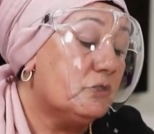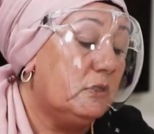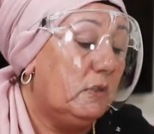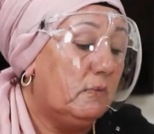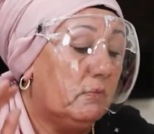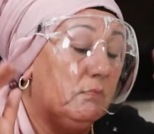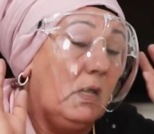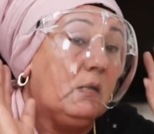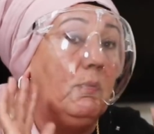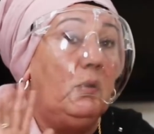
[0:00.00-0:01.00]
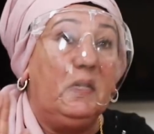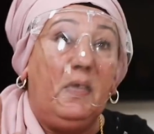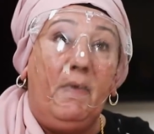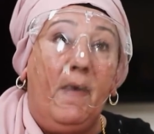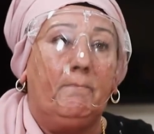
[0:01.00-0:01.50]
geçti. Ben kabul
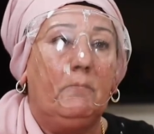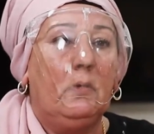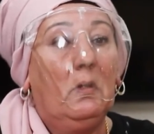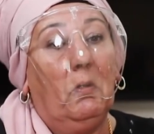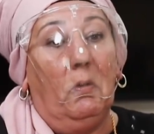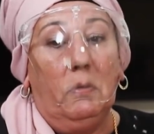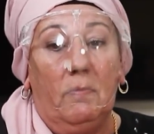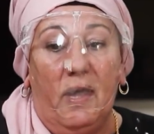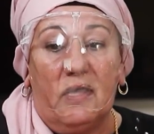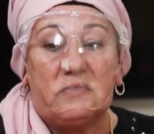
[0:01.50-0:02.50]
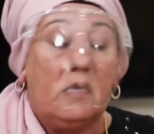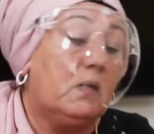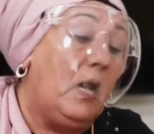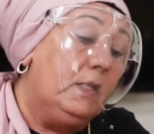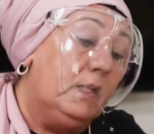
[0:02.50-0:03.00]
edemem. Olmaz.
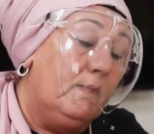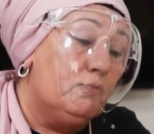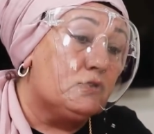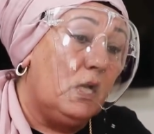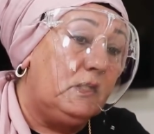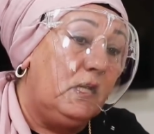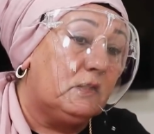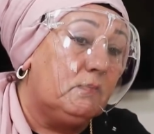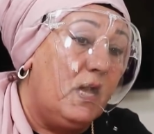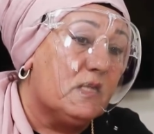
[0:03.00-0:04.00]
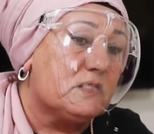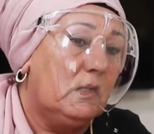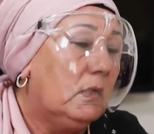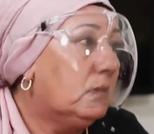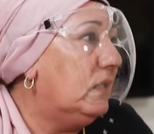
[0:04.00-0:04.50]
Kaynanan müsaade etmez.
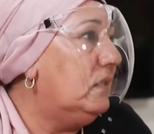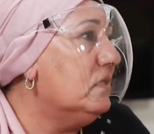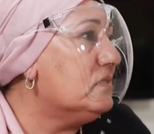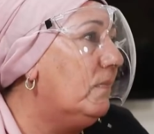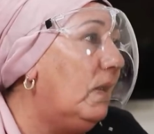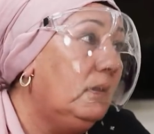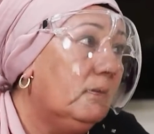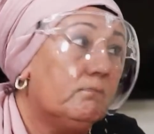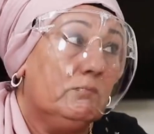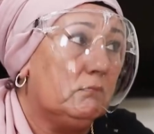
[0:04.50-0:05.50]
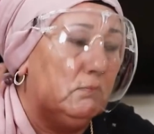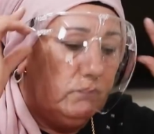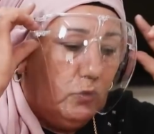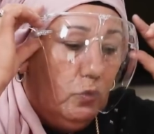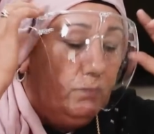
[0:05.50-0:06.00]
Dediğin zaman
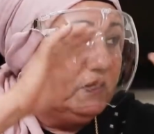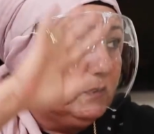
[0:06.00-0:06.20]
o